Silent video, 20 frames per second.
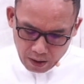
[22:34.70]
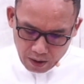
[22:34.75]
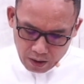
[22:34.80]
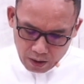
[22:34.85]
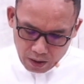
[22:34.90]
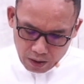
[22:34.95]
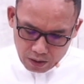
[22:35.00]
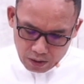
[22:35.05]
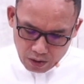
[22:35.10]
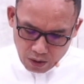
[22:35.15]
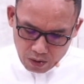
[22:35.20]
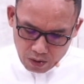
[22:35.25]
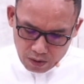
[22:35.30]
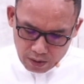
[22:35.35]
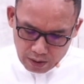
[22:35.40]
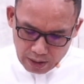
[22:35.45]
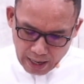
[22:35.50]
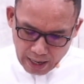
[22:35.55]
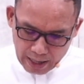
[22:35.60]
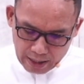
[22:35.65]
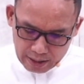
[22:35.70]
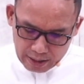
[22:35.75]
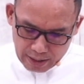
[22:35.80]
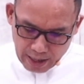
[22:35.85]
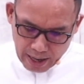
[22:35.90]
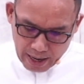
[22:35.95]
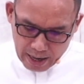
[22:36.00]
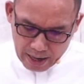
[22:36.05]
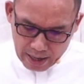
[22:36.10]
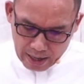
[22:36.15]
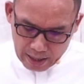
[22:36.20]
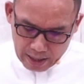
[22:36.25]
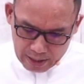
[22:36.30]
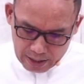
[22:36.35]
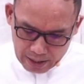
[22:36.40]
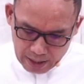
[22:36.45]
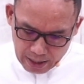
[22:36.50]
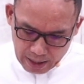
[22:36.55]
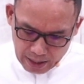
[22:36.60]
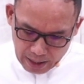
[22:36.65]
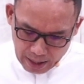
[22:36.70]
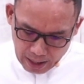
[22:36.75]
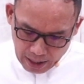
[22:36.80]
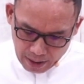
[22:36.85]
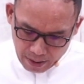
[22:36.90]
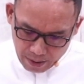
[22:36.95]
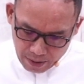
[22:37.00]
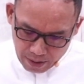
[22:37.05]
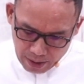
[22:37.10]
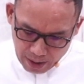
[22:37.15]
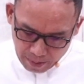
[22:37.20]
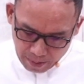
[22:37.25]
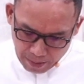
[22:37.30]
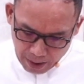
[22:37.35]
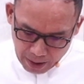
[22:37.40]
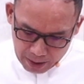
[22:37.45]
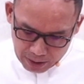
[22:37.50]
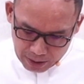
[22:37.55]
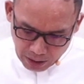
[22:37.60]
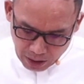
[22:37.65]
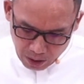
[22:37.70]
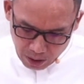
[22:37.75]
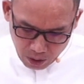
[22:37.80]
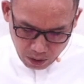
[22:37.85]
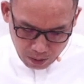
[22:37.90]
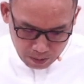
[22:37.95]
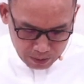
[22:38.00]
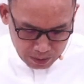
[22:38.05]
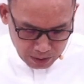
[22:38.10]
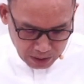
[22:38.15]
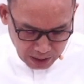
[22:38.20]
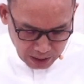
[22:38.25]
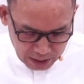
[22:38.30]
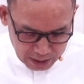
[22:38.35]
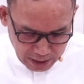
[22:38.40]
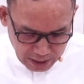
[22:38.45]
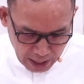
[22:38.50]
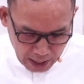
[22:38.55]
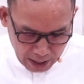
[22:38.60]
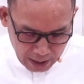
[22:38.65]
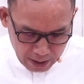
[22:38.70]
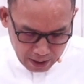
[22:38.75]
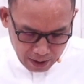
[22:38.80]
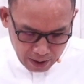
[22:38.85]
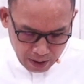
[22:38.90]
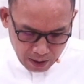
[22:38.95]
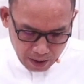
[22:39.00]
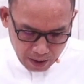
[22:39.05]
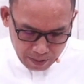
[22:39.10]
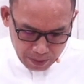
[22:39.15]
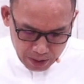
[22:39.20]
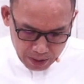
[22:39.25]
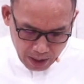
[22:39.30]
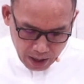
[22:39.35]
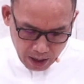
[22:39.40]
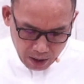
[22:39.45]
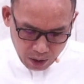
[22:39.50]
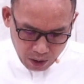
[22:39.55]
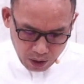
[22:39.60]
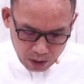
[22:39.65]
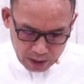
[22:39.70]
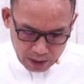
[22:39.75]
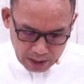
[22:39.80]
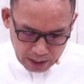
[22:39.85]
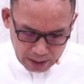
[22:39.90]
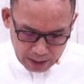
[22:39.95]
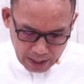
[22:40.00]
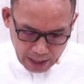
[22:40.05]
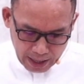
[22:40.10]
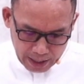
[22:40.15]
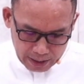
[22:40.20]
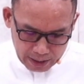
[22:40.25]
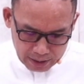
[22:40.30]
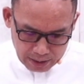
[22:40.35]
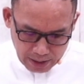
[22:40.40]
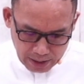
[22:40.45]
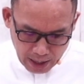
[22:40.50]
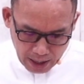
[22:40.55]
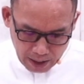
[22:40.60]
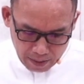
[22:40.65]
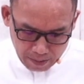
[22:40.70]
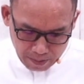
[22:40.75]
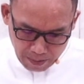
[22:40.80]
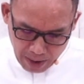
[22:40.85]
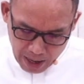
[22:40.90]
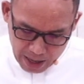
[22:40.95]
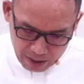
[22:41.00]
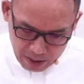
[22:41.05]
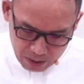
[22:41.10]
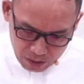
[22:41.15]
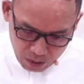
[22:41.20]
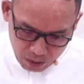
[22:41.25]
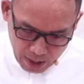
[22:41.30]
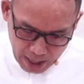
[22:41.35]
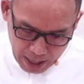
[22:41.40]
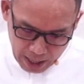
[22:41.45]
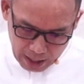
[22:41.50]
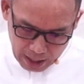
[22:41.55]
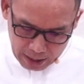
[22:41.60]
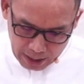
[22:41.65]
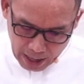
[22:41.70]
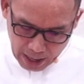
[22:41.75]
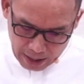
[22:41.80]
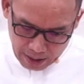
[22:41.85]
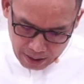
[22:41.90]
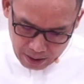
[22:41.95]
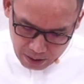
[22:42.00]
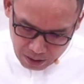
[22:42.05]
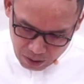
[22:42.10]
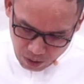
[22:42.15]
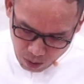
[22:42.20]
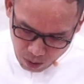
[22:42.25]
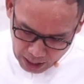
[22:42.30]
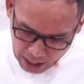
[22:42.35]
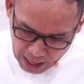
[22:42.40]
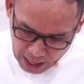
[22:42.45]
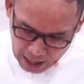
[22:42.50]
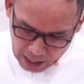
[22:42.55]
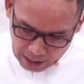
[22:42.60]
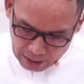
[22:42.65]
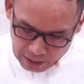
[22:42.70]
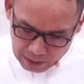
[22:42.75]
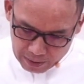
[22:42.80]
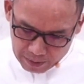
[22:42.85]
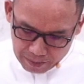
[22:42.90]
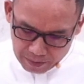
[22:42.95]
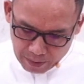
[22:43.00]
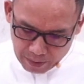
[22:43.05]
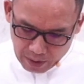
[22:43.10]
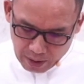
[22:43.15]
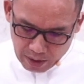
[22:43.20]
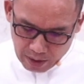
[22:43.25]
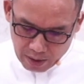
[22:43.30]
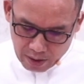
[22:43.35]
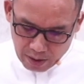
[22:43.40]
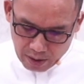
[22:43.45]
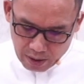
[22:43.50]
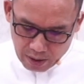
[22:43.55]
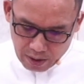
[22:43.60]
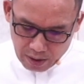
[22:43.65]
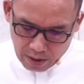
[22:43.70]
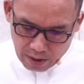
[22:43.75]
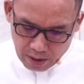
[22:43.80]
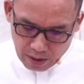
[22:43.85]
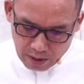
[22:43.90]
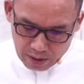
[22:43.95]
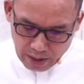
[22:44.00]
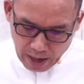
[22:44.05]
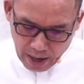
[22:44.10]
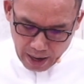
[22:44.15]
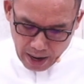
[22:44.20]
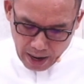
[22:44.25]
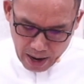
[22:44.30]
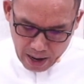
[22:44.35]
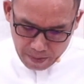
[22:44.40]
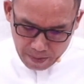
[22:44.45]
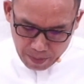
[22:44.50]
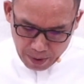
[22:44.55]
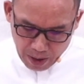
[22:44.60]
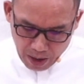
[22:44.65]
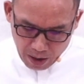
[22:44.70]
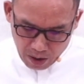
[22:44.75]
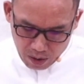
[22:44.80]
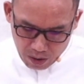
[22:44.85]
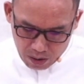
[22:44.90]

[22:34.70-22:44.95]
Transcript: จงลังหน้าและเอาน้ำมันชโลมศีรษะพื่อคนทั้งหลายจะไม่รู้ว่าท่านถืออดอาหาร แต่ให้ปรากฏ